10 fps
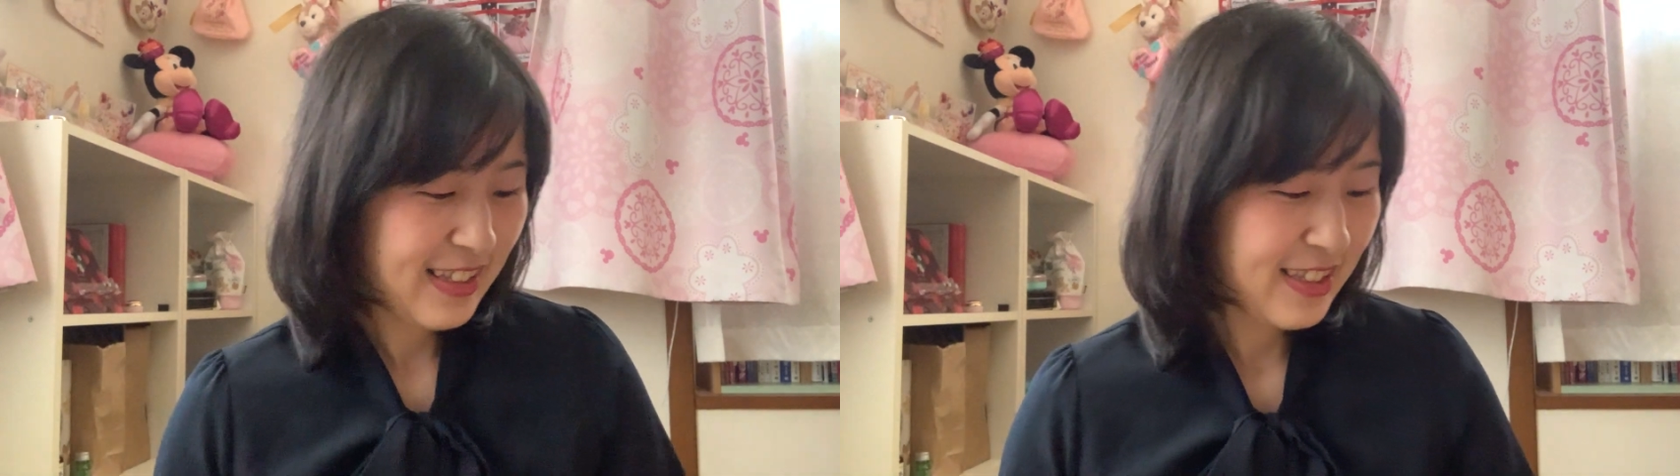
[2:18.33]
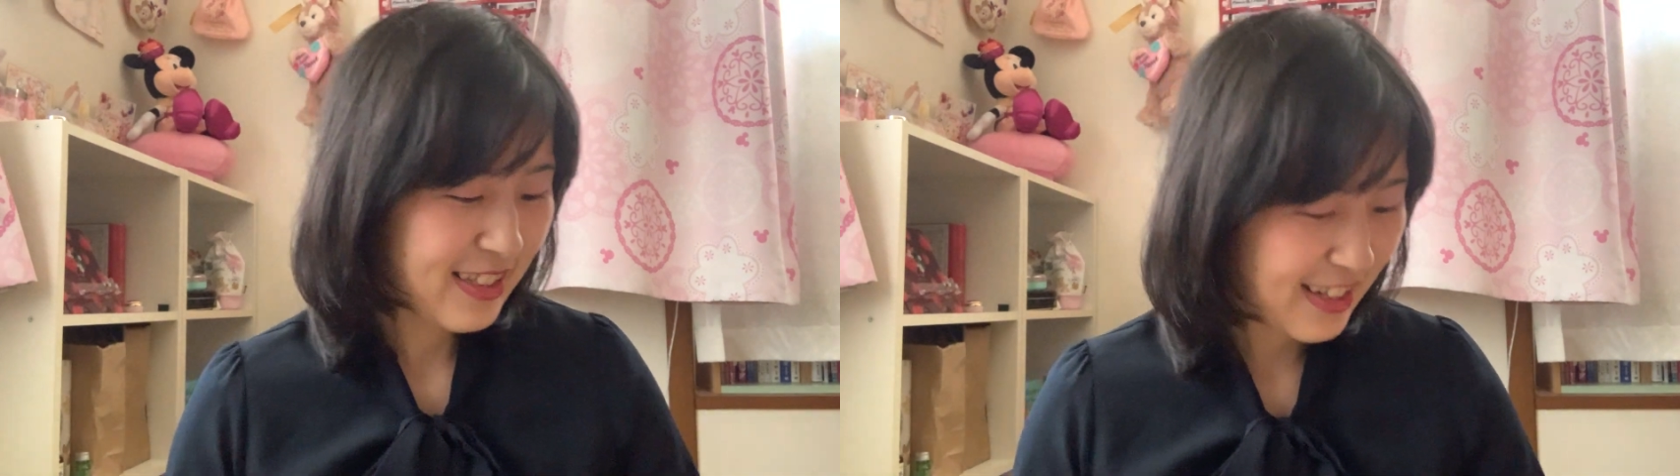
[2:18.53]

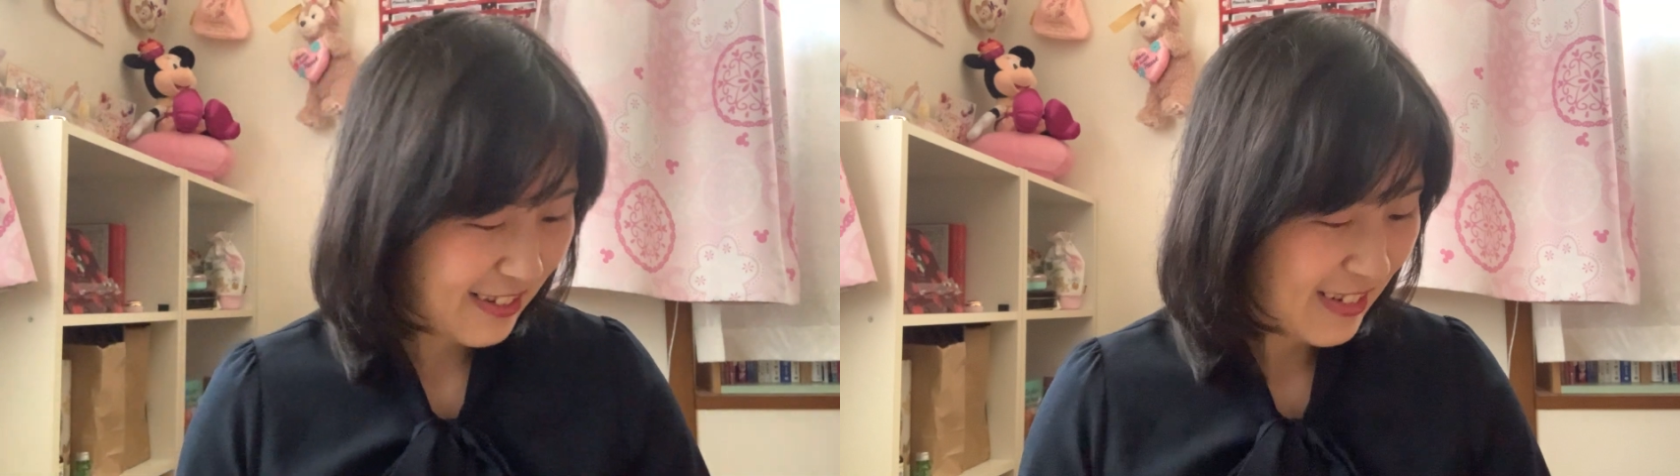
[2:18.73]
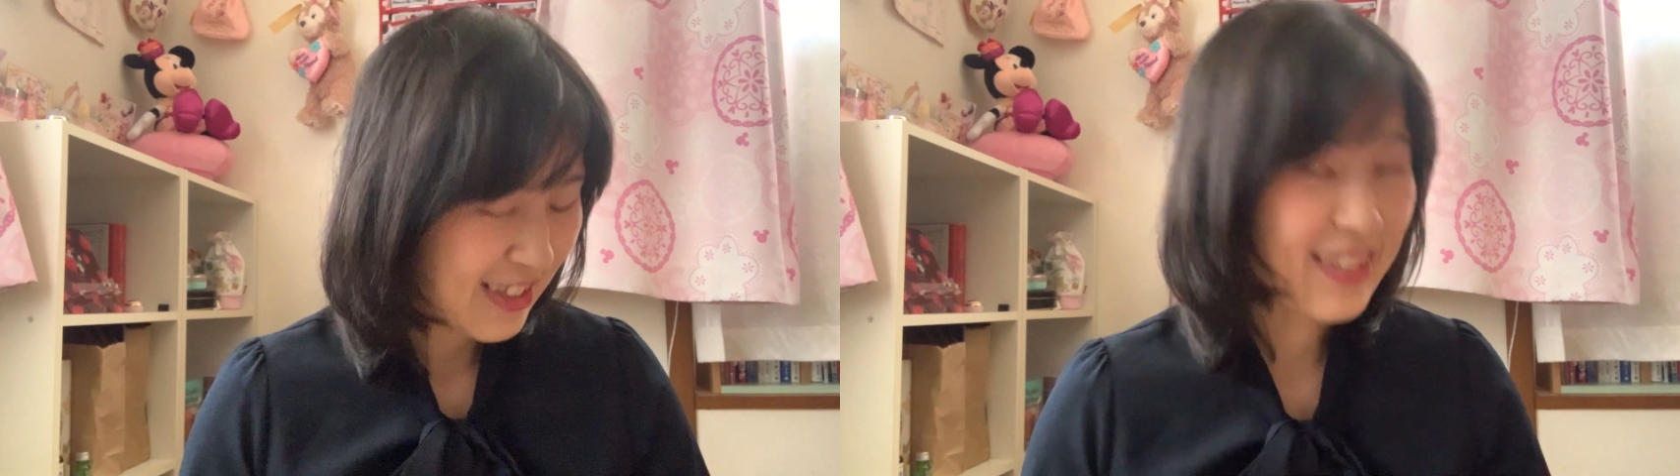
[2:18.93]

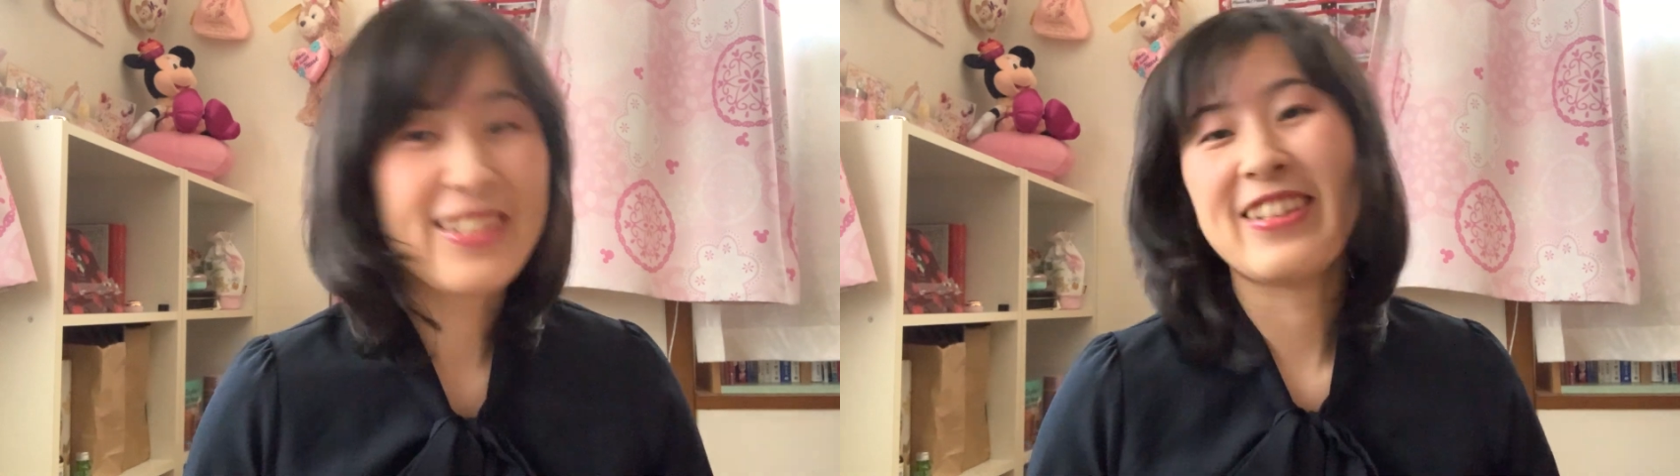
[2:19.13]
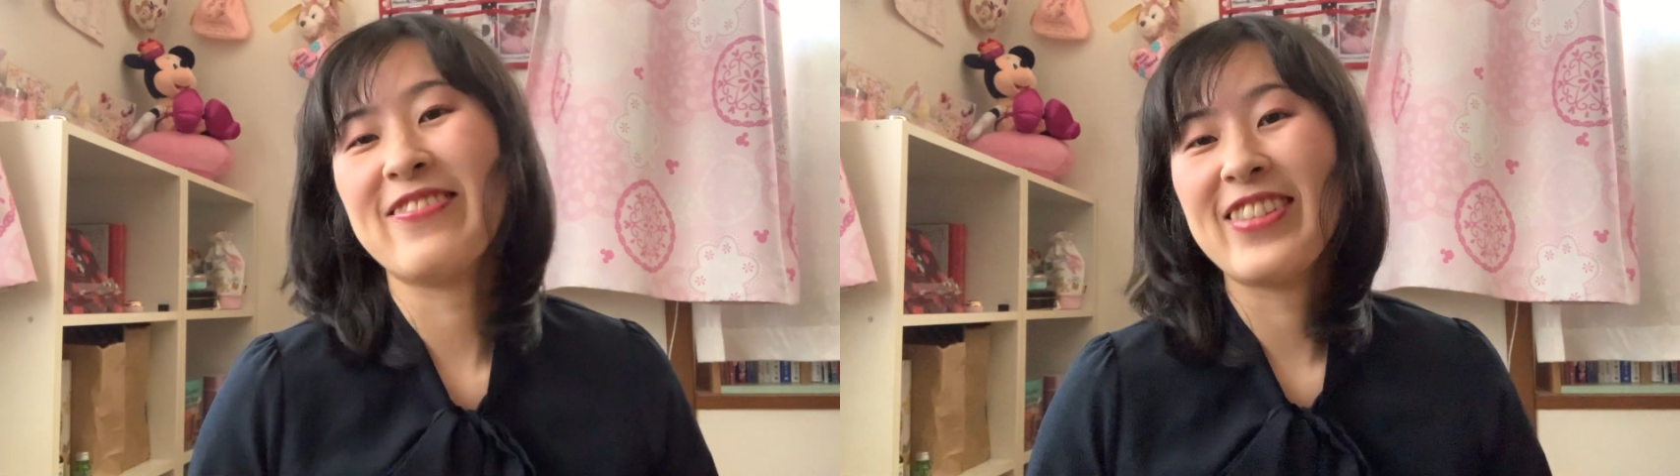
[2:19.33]
次続
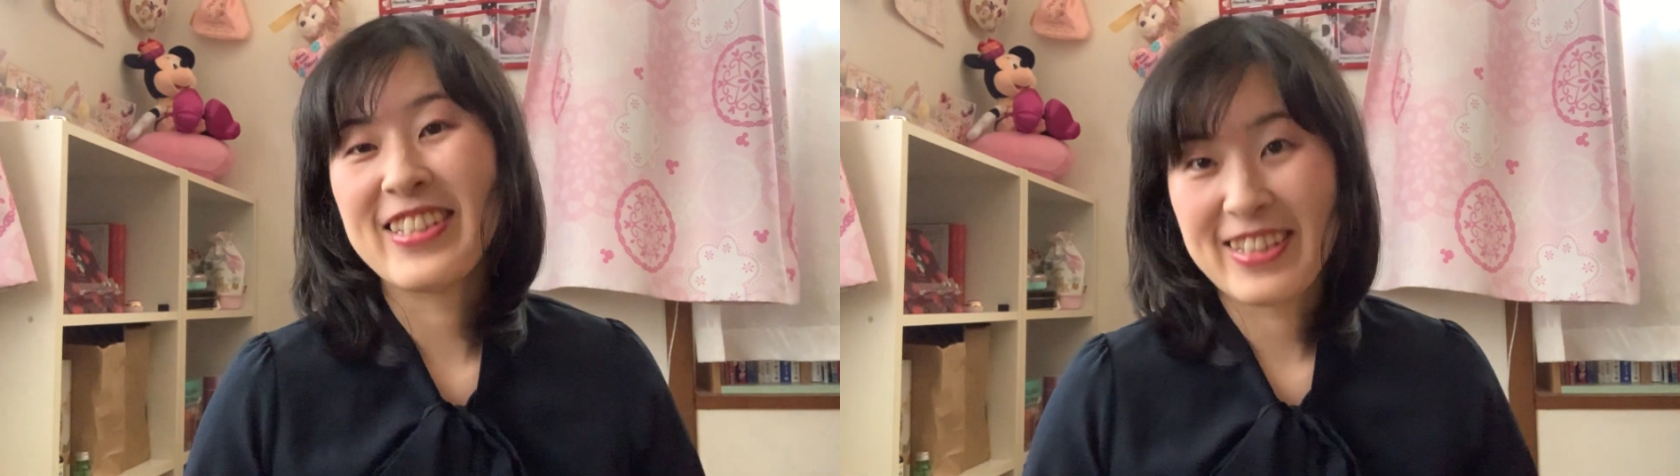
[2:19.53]
きまし